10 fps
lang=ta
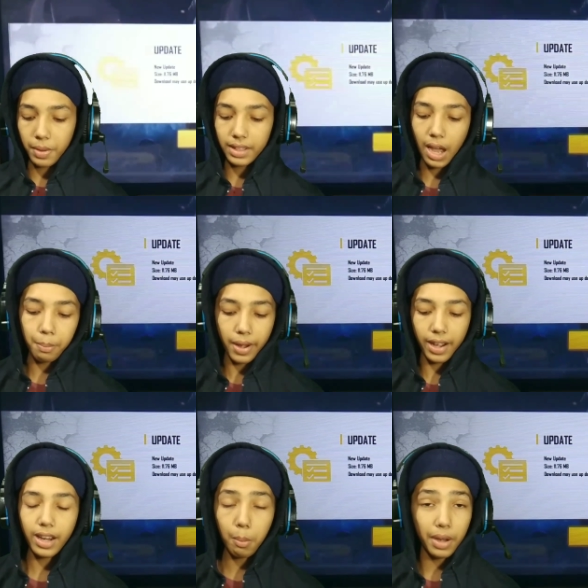ஸோ இப்போ வந்து
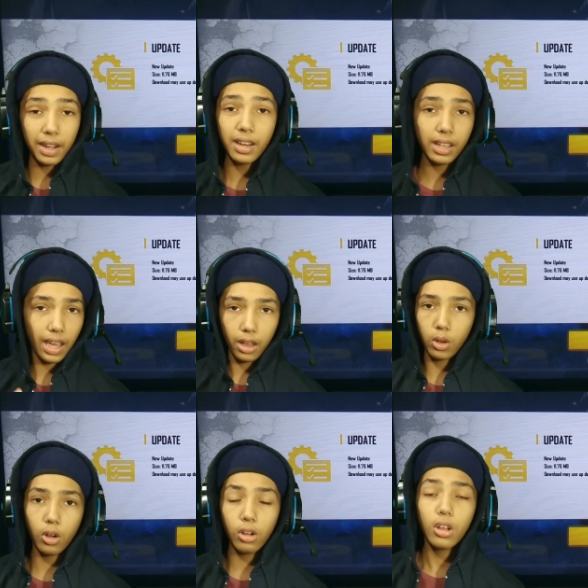அப்டேட் அப்டேட்னு
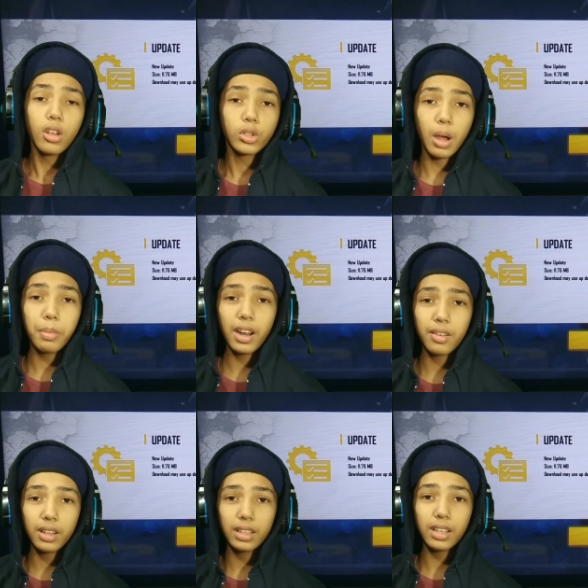கேட்கும் ஸோ
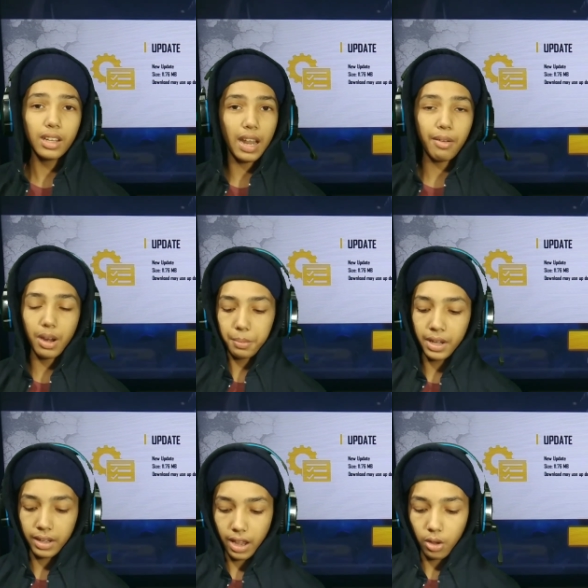அப்டேட் வந்து லெவன்
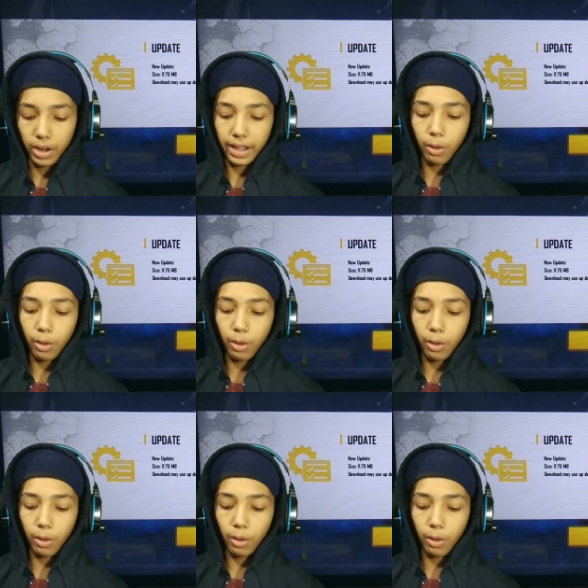எம்பின்னு கேட்கும்